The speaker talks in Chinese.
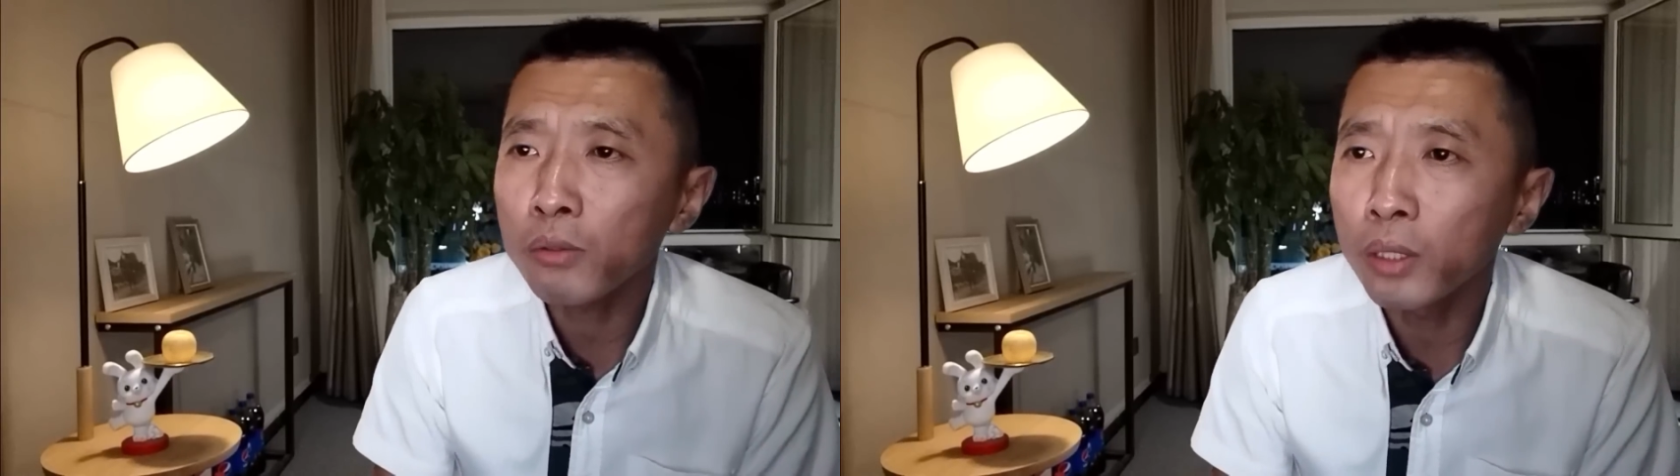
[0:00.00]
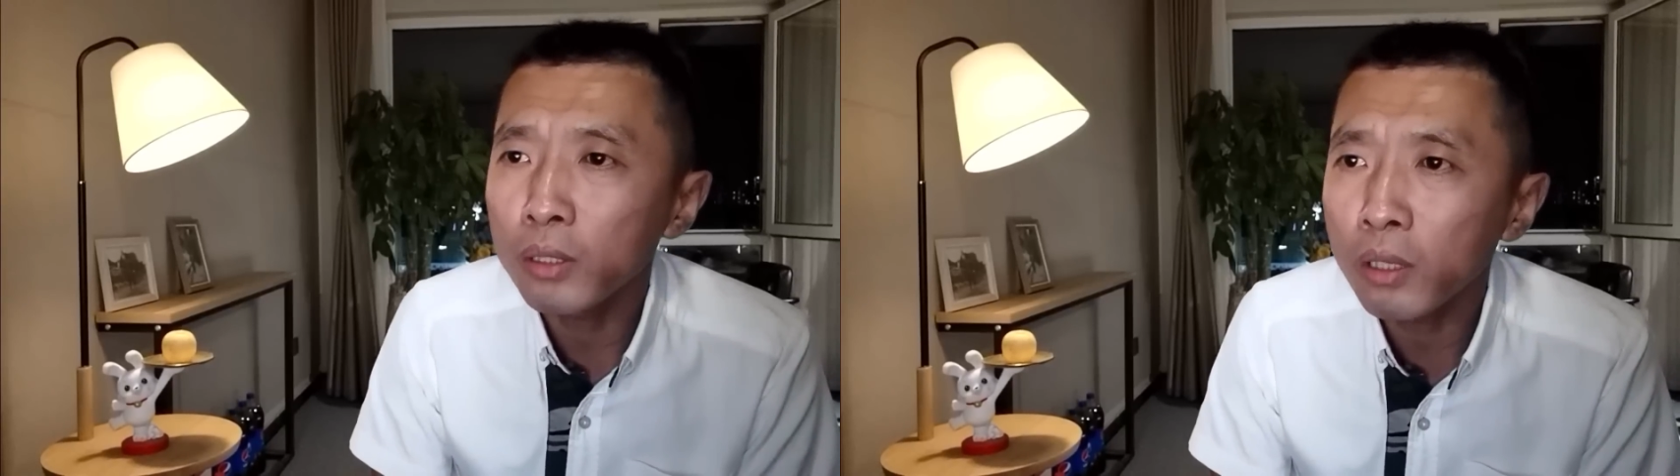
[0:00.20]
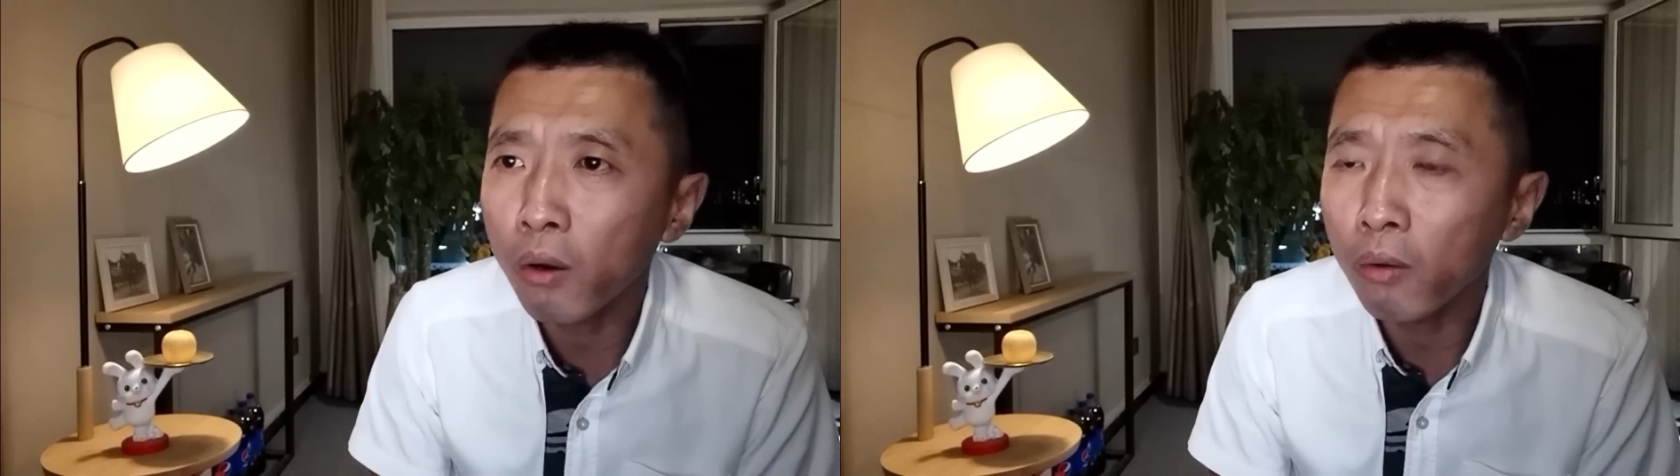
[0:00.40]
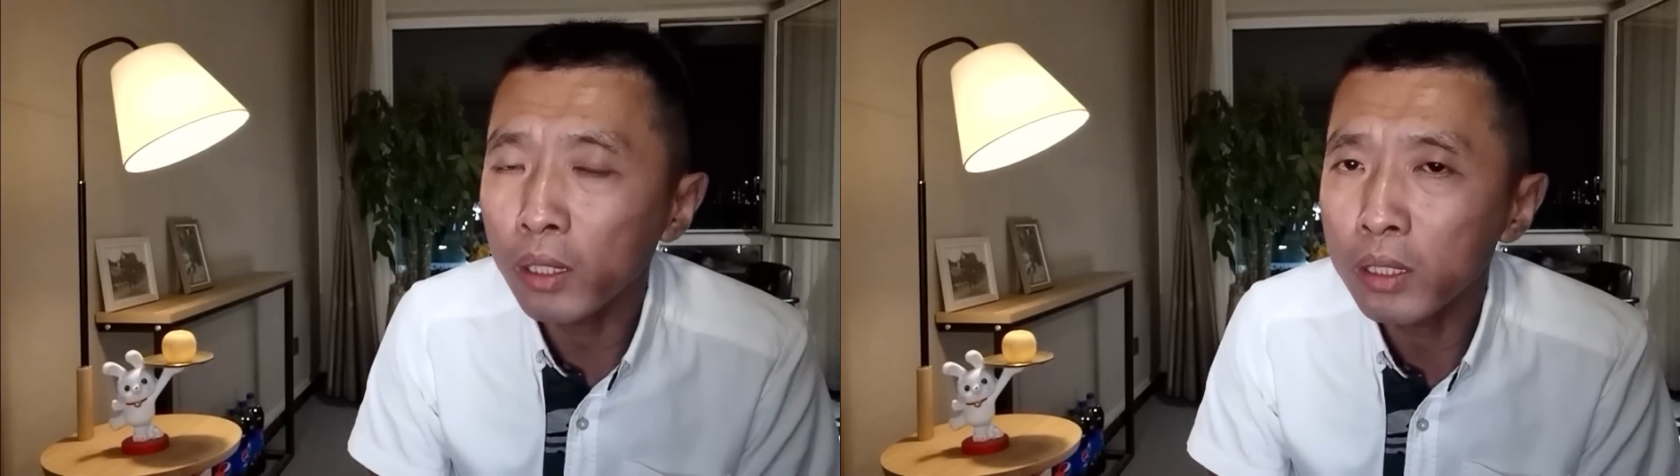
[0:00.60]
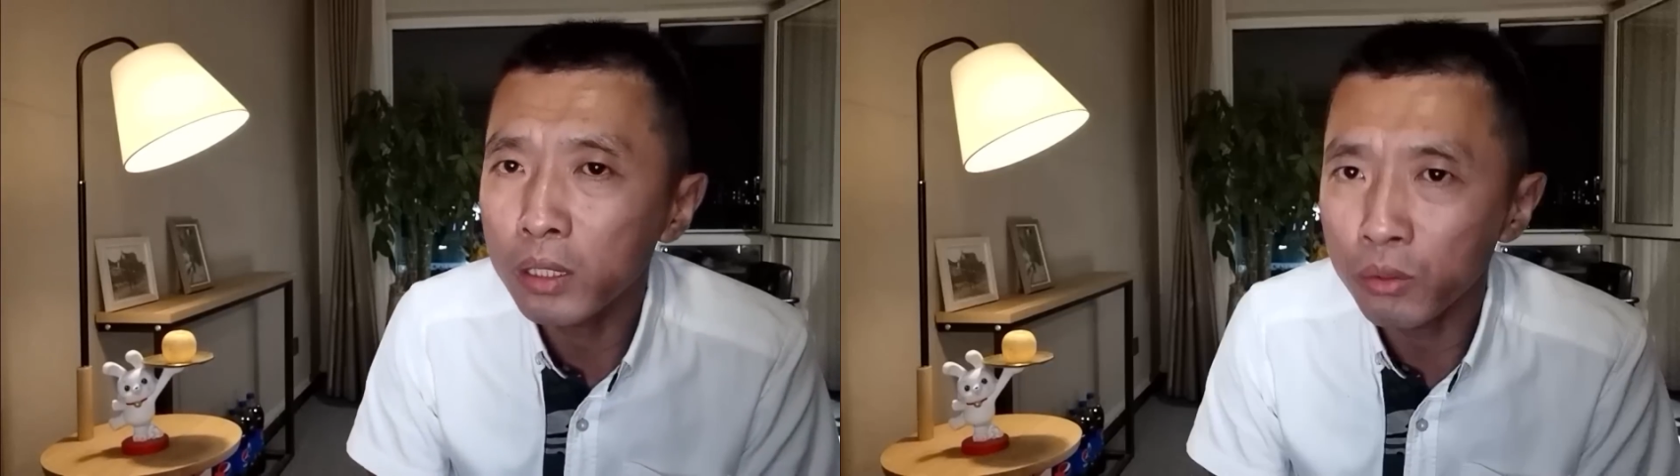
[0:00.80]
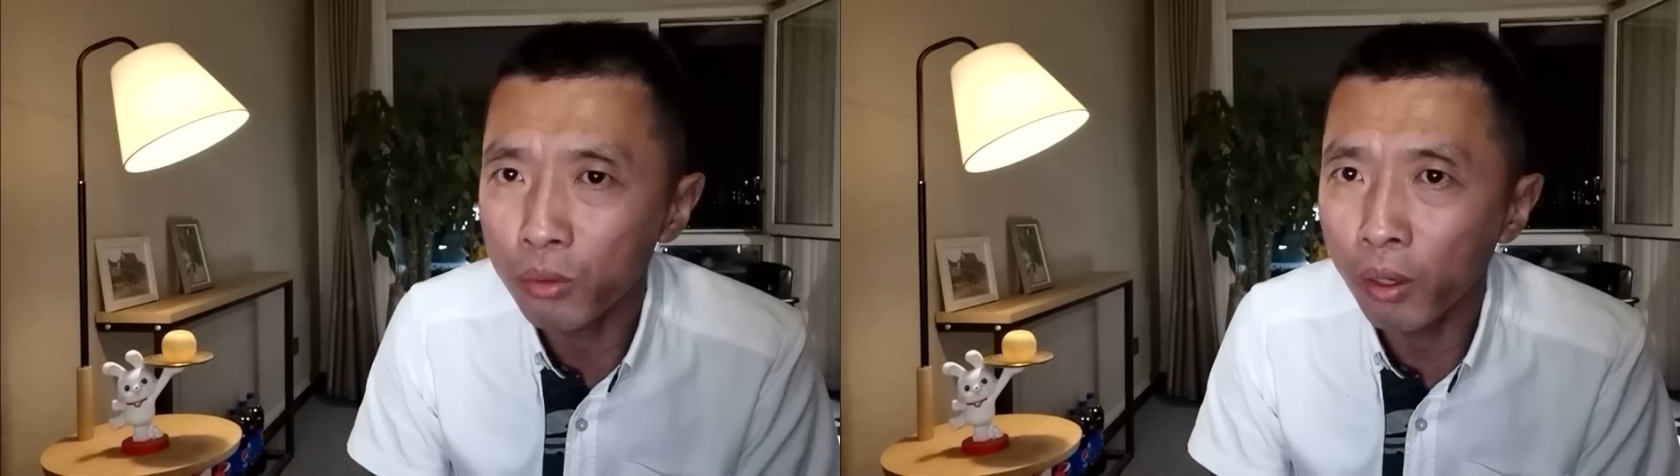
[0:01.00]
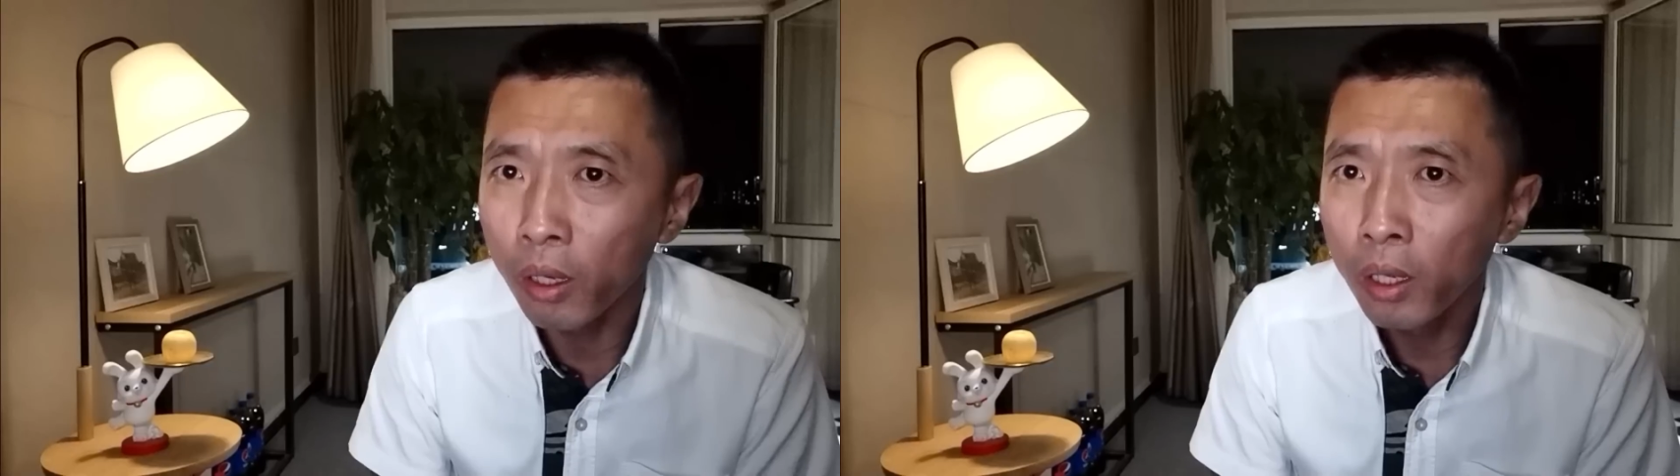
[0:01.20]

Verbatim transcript: 全就吵了几句，